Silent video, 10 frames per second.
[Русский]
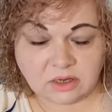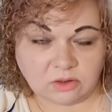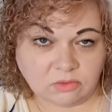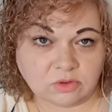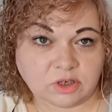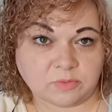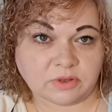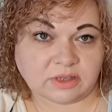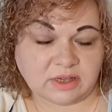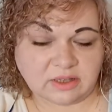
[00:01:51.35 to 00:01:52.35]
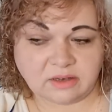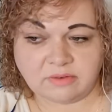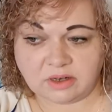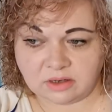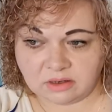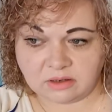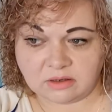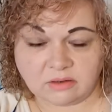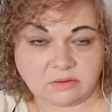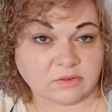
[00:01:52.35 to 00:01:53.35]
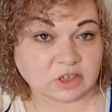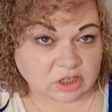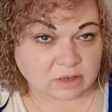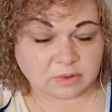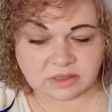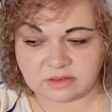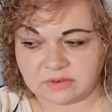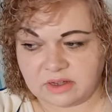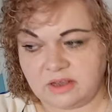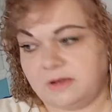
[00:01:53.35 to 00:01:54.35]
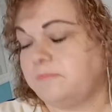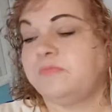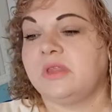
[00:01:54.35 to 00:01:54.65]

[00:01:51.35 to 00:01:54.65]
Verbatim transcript: но уже после этого высшее образование.